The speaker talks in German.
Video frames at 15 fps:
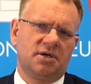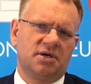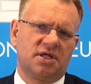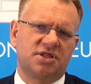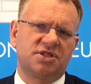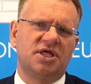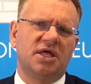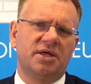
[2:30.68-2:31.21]

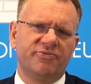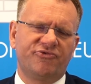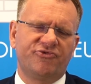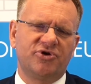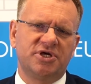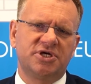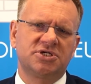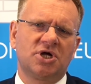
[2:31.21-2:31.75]
dass die
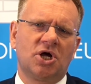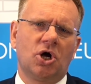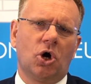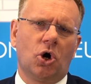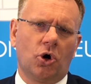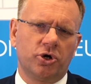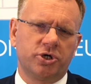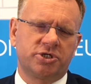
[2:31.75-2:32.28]
Impfpflicht
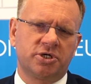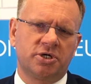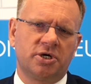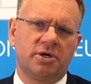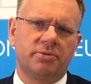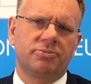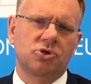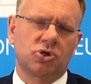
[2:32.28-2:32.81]
heute
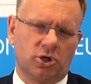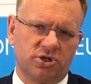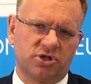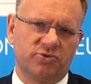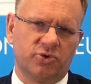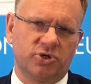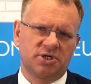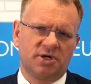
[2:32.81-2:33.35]

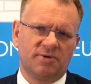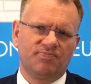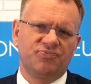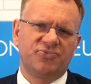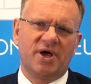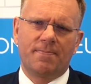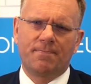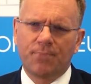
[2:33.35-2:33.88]
beschlossen wird.
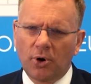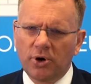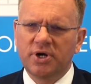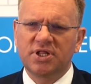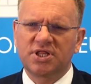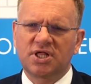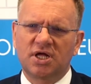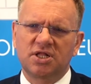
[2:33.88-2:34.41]
Der
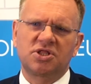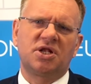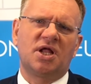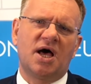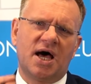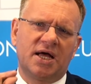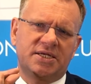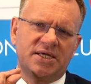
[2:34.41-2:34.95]

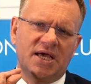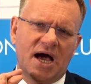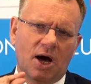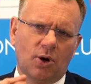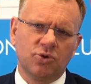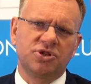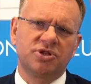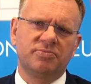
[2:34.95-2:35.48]
Bundeskanzler hat die
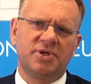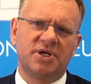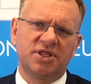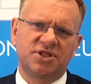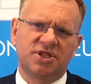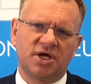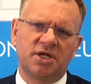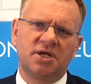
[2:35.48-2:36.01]

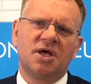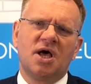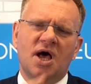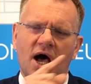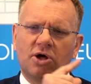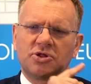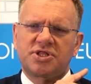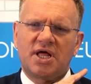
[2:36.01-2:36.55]
Außenministerin
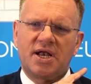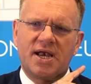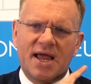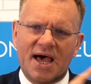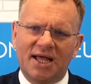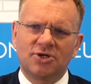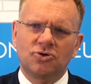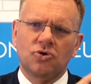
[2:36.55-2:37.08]
aus der
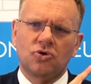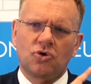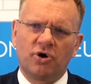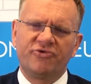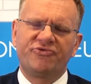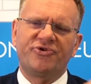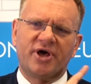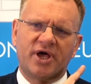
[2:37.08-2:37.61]

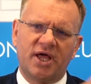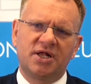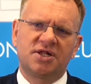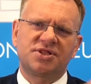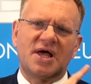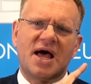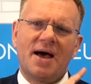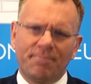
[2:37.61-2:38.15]

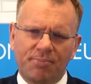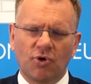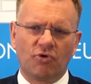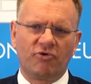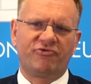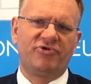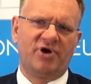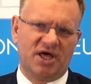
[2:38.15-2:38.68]
NATO-Konferenz
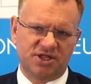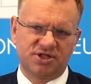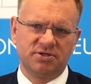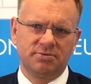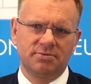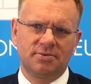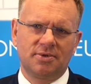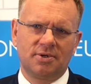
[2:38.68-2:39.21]
abberufen lassen,
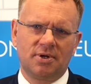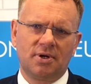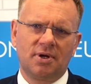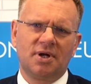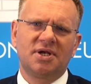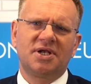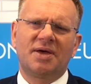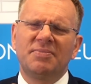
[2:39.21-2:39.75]

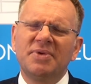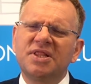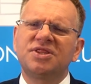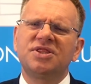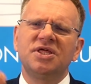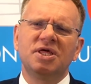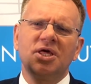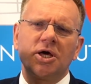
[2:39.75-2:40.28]
damit
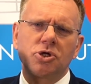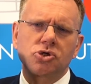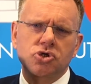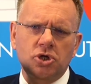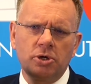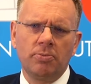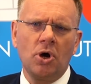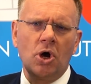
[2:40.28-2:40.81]
sie ihre
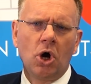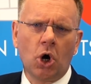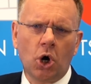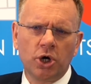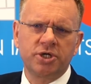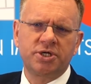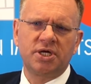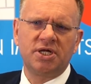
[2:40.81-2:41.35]
Stimme
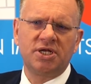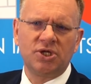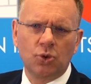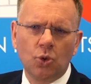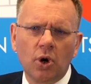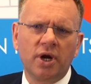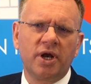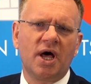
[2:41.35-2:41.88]
heute in die
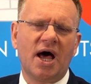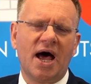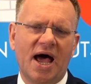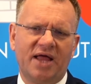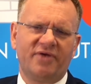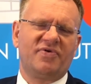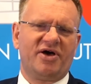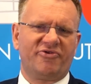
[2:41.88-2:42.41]
Urne
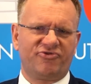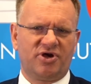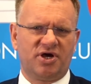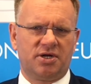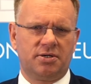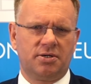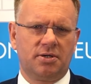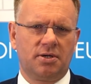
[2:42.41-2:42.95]
einwerfen kann.